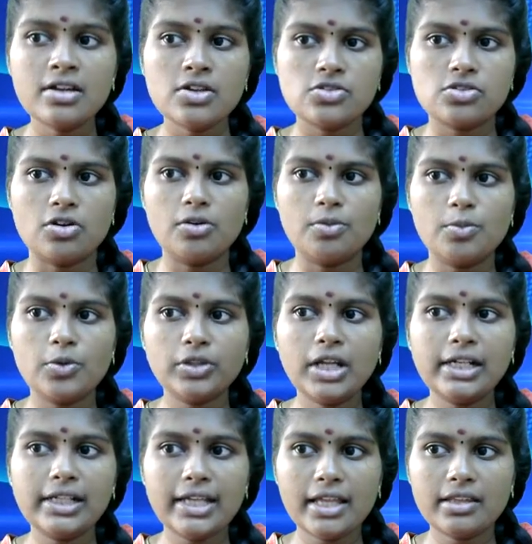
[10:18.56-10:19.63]
ஸோ
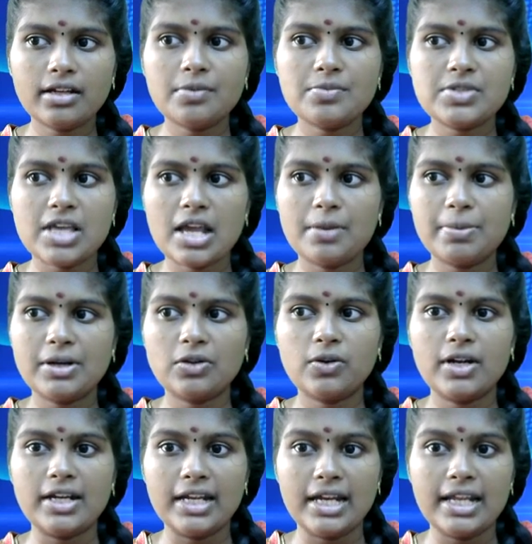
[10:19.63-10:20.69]
முதல் இயந்திரம்
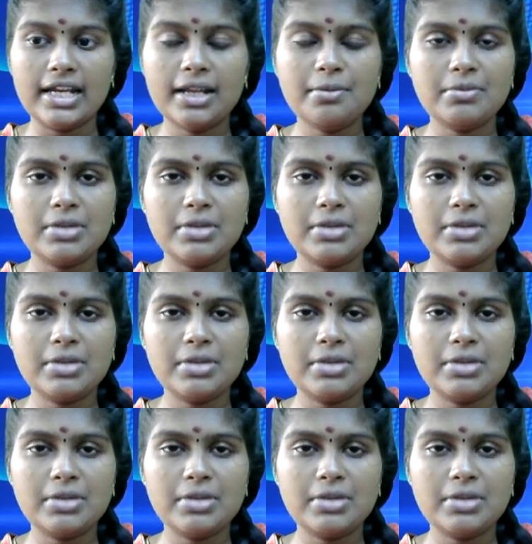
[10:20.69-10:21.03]
செயல்பட்டுள்ள நிலையில்